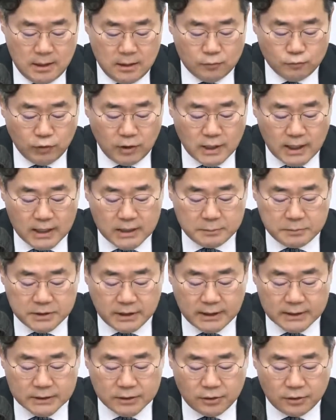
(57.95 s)
우리나라
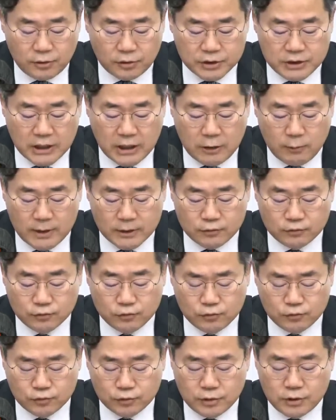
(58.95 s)
입장에서 러시아와
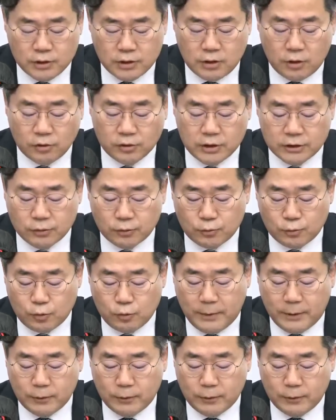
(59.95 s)
중국은 경제적으로